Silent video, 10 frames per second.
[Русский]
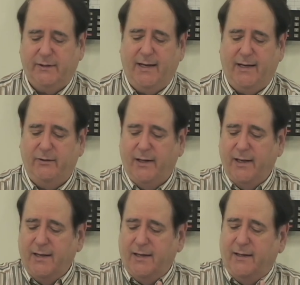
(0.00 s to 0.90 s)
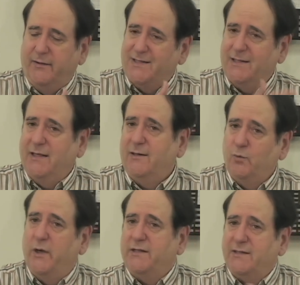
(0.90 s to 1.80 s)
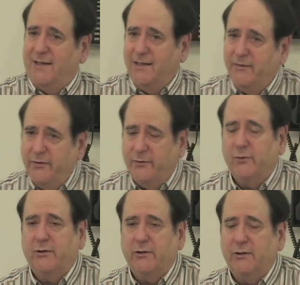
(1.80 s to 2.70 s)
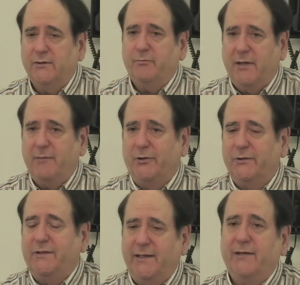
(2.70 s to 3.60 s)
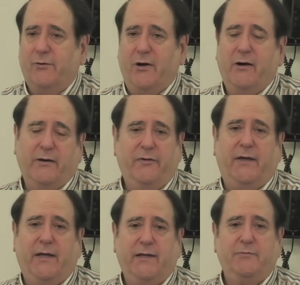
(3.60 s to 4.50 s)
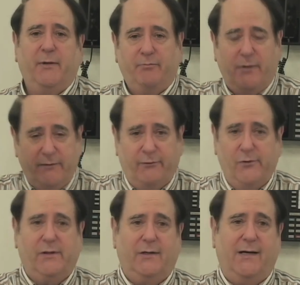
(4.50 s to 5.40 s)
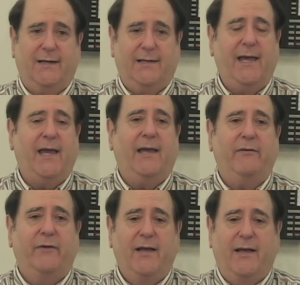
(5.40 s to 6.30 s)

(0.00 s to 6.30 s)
Грех не вменяется, когда нет закона. Грех был в мире.